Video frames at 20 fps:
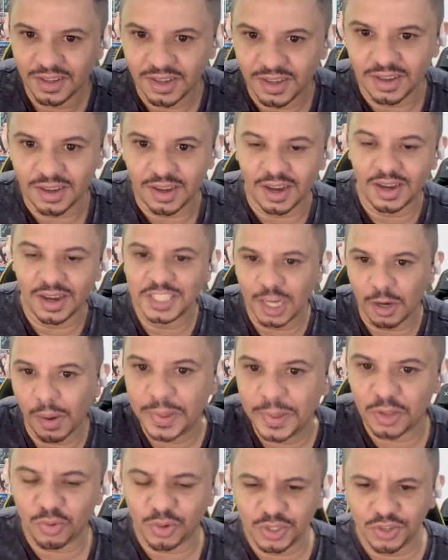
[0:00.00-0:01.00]
Arranjar uma
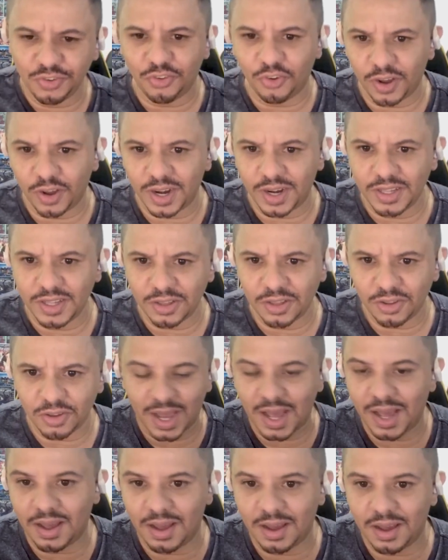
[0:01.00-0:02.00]
pessoa de fora ali só
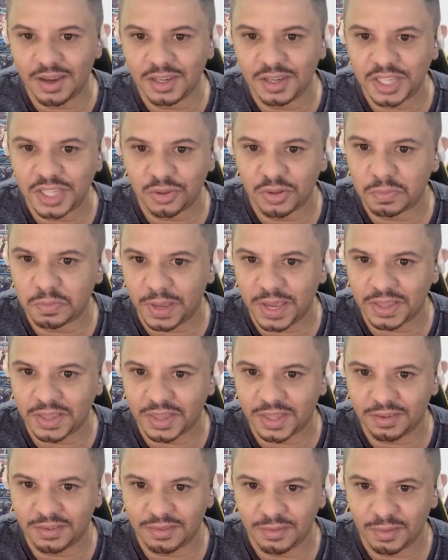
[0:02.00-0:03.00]
ia arranjar
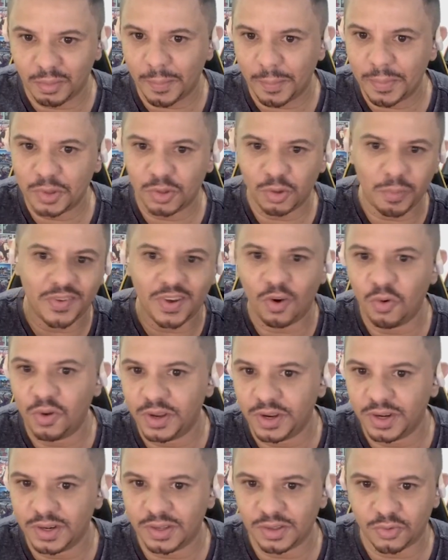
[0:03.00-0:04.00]
suspeita, uma pessoa pra ficar
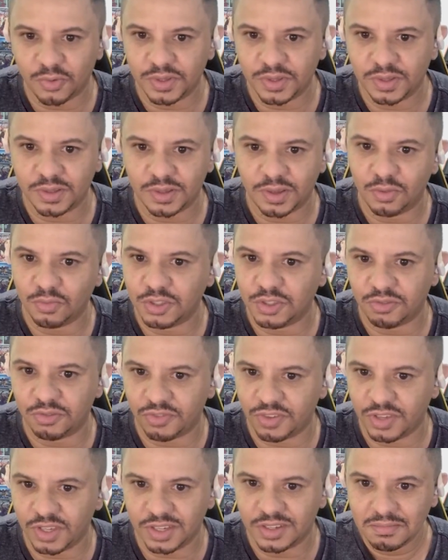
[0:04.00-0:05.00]
olhando as coisas que não
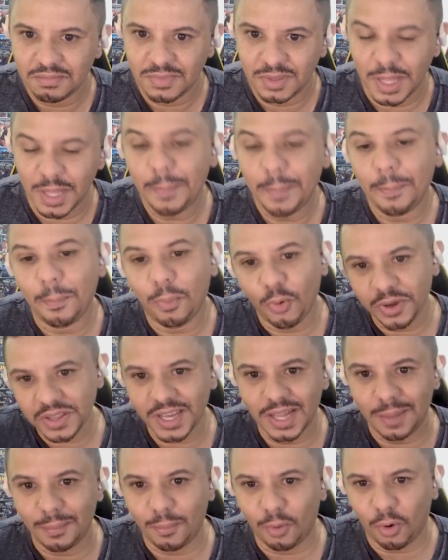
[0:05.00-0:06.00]
devia. Depois que
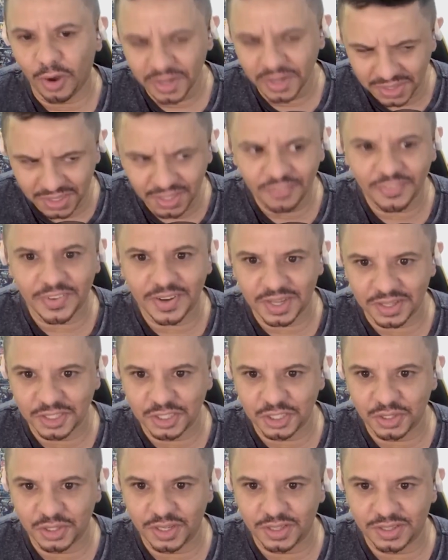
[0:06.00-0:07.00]
ela morre, sim, faria
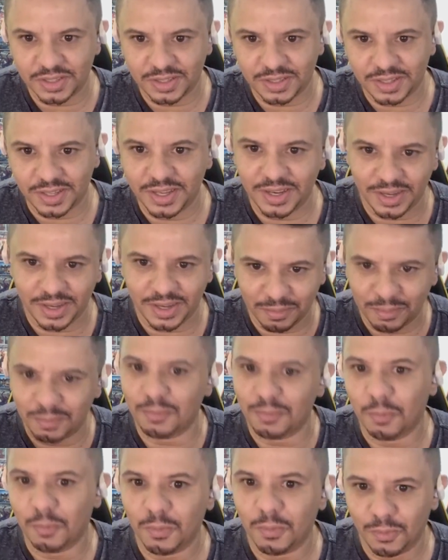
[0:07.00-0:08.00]
sentido eles quererem
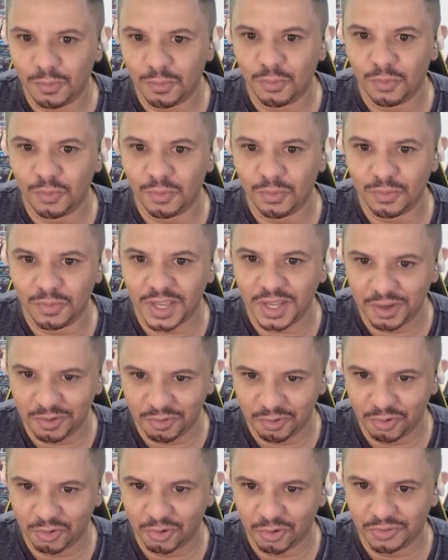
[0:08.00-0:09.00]
um, um, um
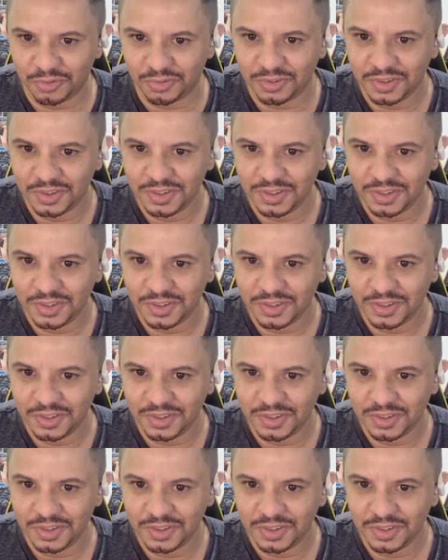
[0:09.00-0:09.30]
inquilino novo.